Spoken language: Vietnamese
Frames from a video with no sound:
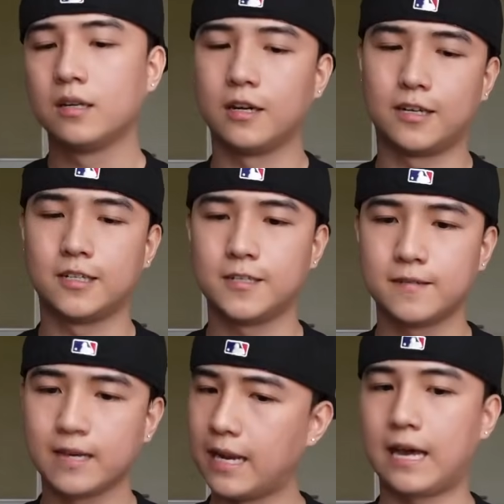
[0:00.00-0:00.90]
à,
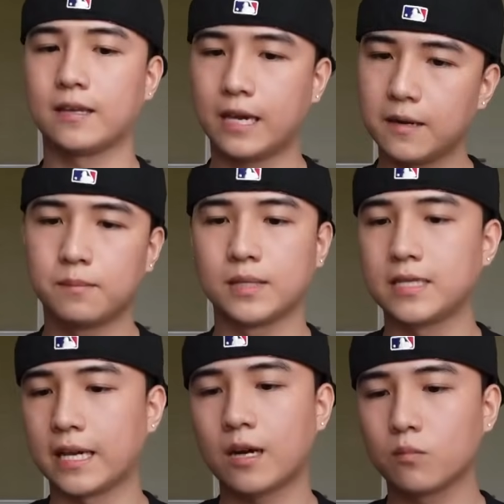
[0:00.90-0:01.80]
nên là yeah, dạ, mình
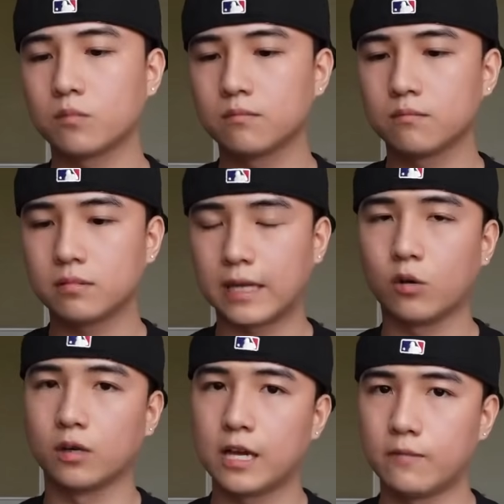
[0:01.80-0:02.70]
sẽ không tranh
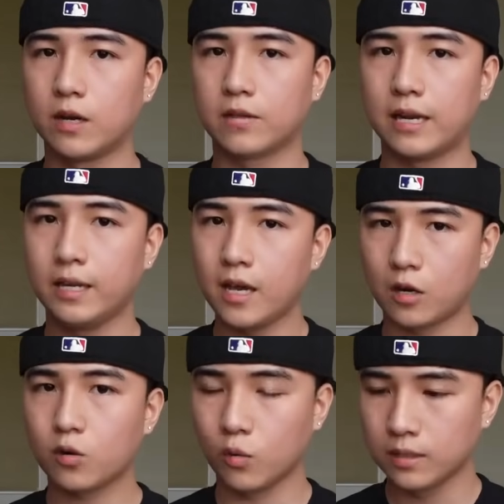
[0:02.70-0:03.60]
luận thêm về cái lý do
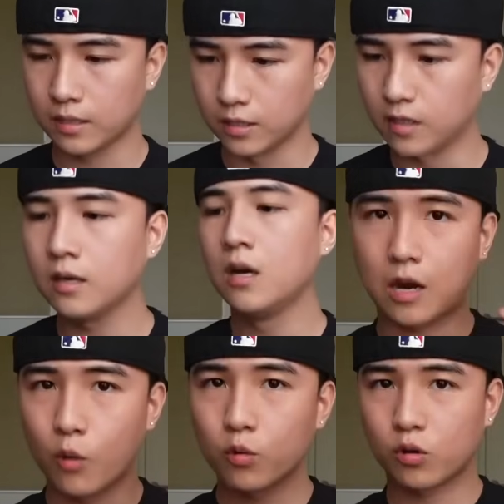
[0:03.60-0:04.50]
đó của anh Tư nữa
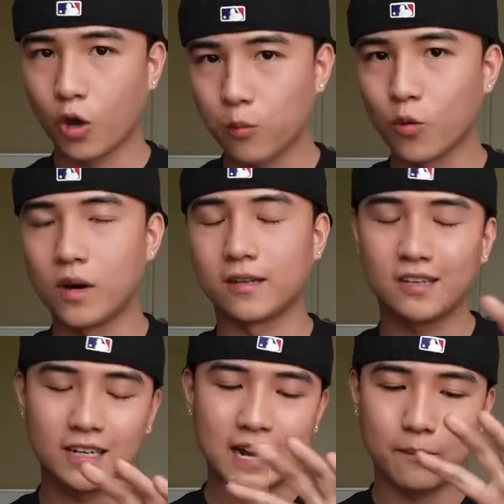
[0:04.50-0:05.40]
câu chốt của mình đó
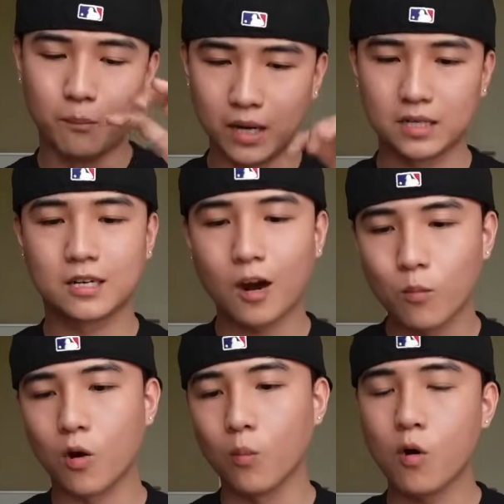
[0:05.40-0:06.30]
chính là mình
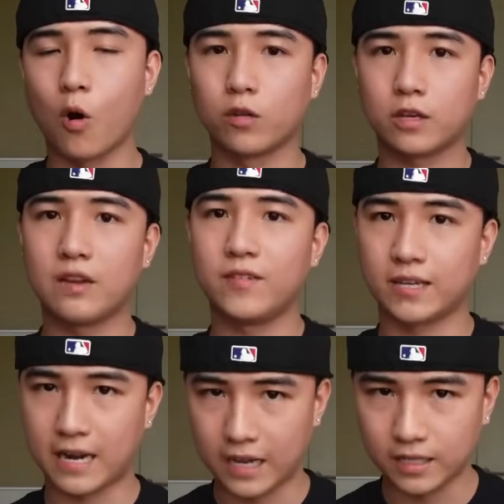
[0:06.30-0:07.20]
không ủng hộ cho cái
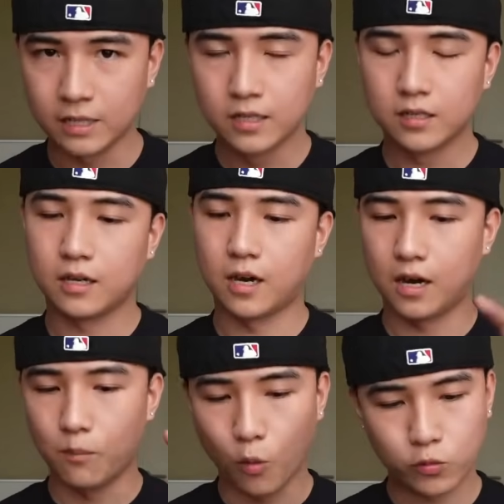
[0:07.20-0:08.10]
việc này
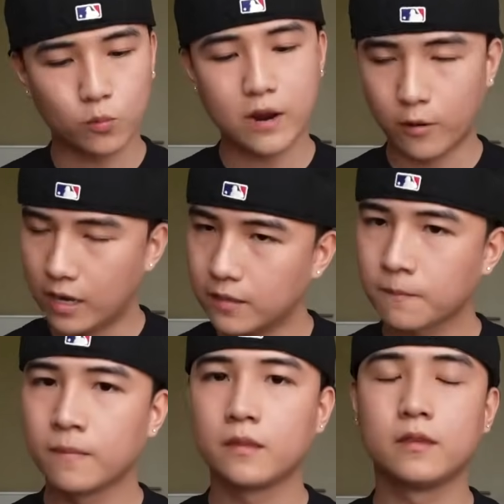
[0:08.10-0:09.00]
à, một chút nào hết
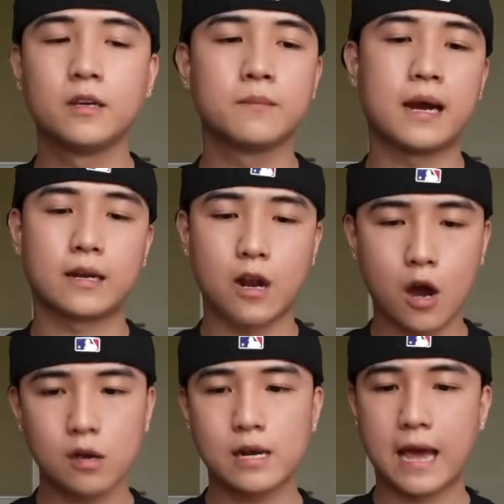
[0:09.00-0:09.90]
nhưng mà
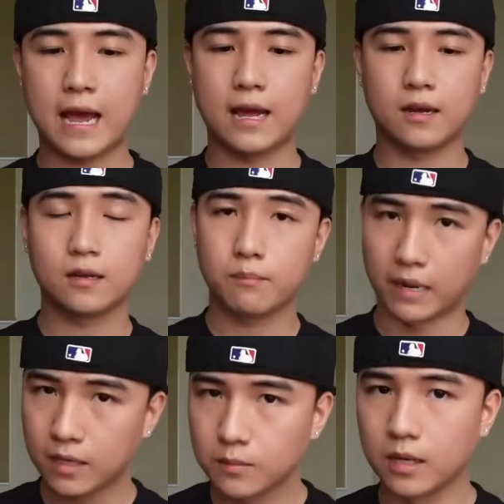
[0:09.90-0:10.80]
đó là
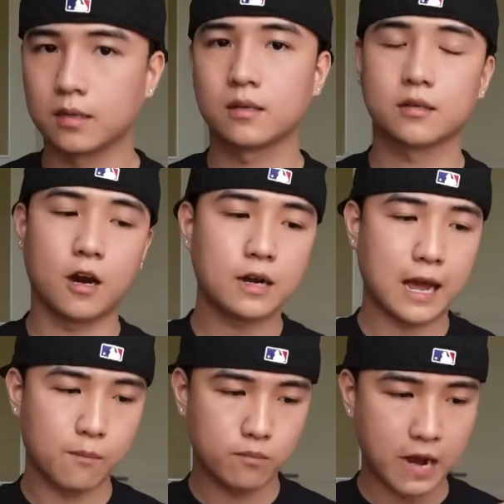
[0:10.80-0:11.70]
bản thân mình đó
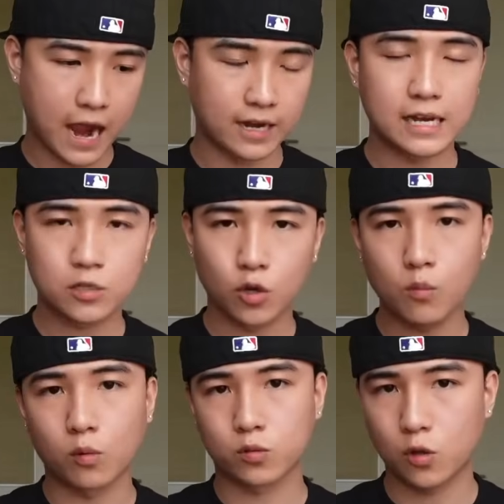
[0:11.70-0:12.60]
là đại đa số
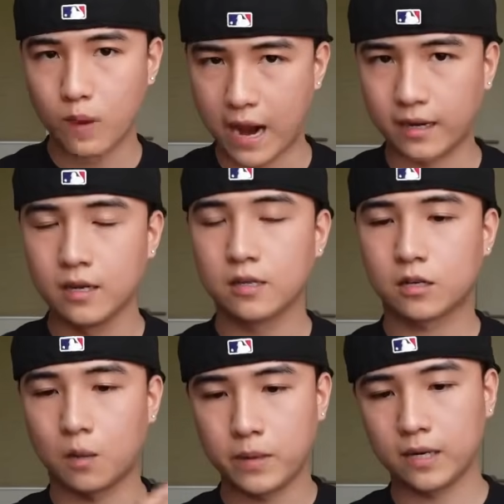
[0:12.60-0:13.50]
một số bạn
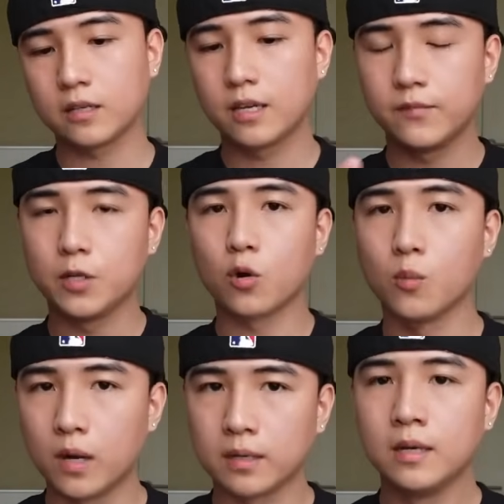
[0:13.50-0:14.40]
comment ở trên video của
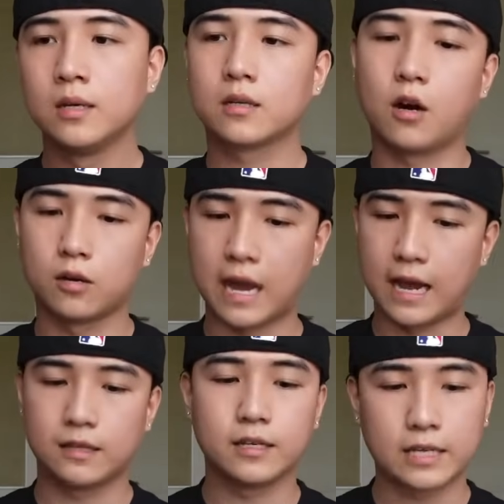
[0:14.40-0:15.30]
mình còn
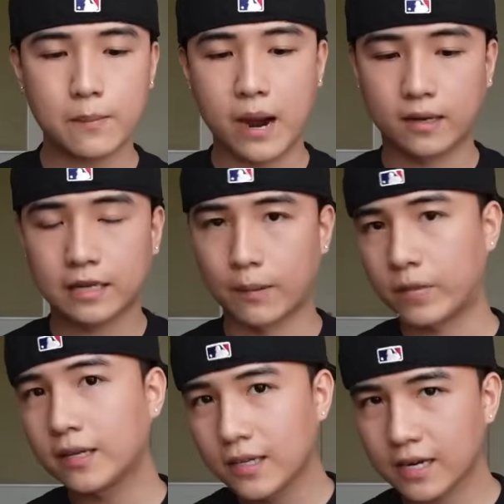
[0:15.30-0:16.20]
lại thì các bạn cảm
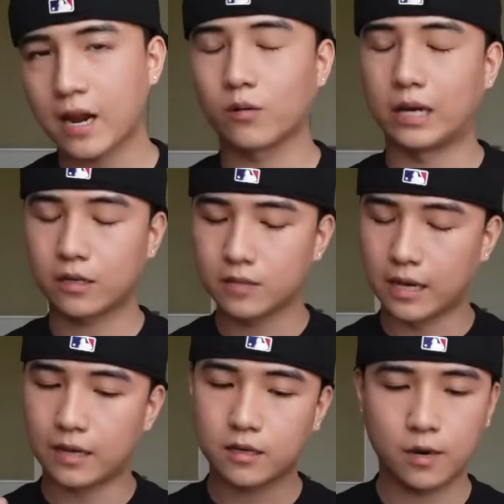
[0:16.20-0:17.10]
thấy như thế nào hãy có
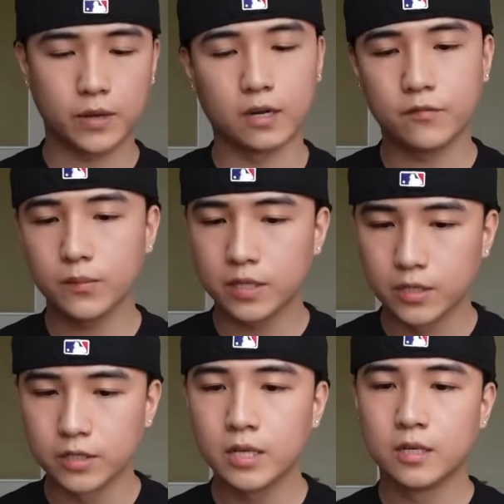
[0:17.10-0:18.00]
thể comment ở phía bên
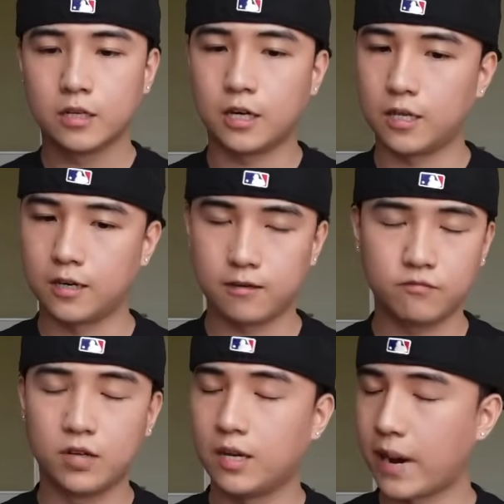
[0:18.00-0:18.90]
dưới
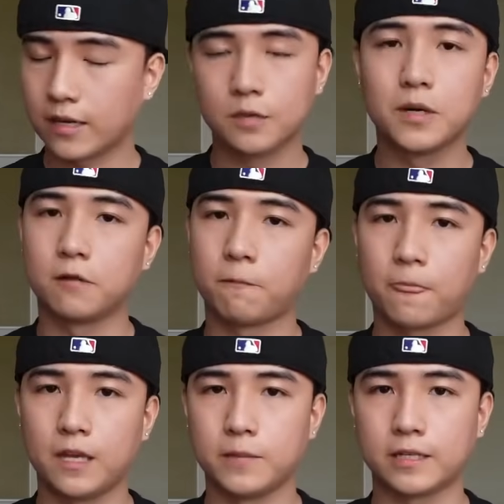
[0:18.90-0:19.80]
uh, về bản thân mình
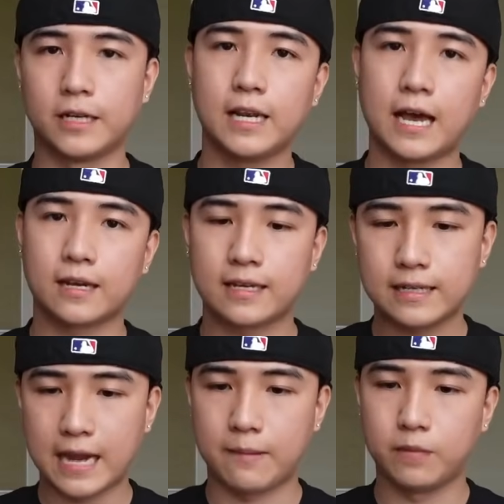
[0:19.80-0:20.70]
thì mình nghĩ là
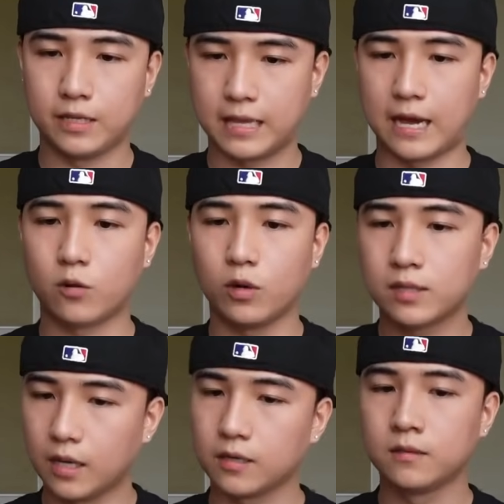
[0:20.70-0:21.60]
cách làm hiện tại của anh
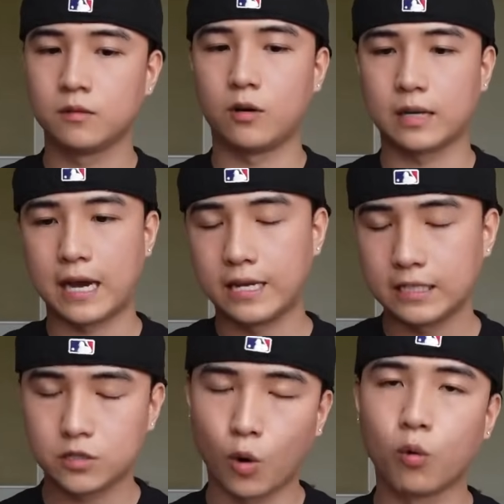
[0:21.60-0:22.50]
Tân hoặc là
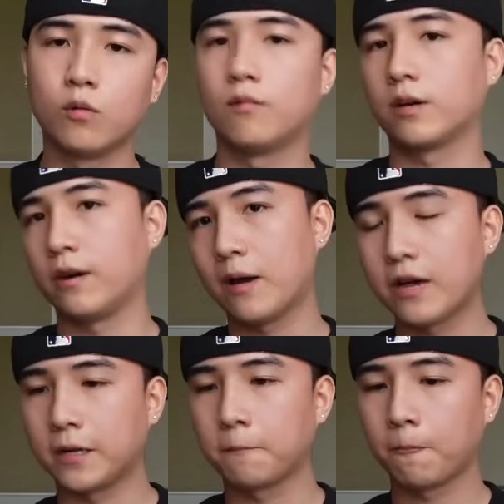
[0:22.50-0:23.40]
IA Store về quần áo này